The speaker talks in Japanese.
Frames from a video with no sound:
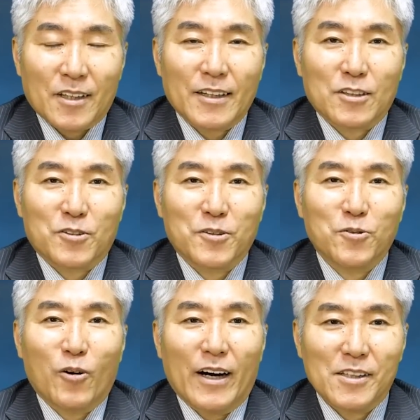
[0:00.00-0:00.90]
ただ国
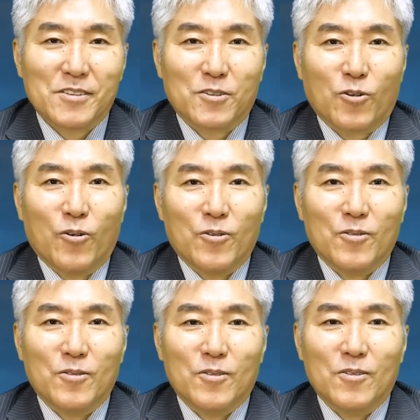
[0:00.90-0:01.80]
を愛せと
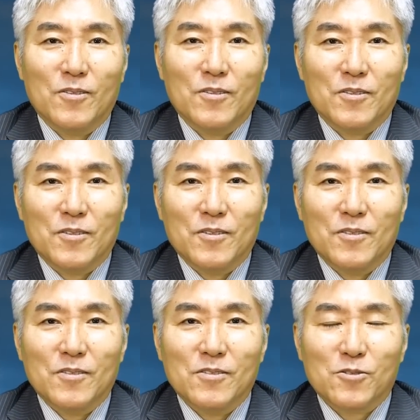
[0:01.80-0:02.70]

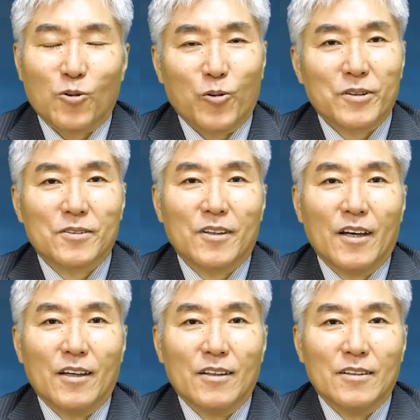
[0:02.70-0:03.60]
そう言っ
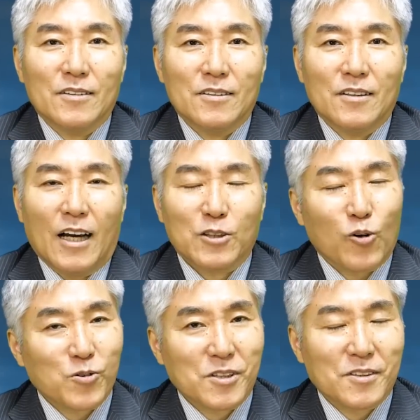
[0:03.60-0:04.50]
て愛
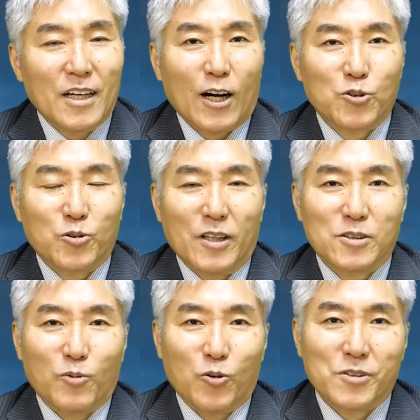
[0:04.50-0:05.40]
国心なんか育
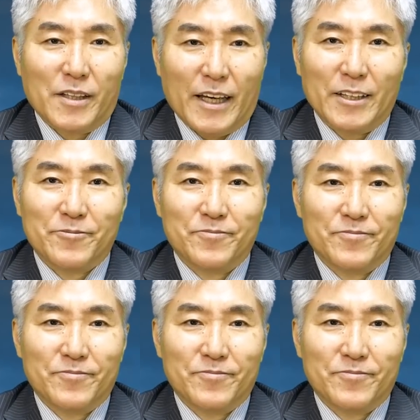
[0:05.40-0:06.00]
つものじゃない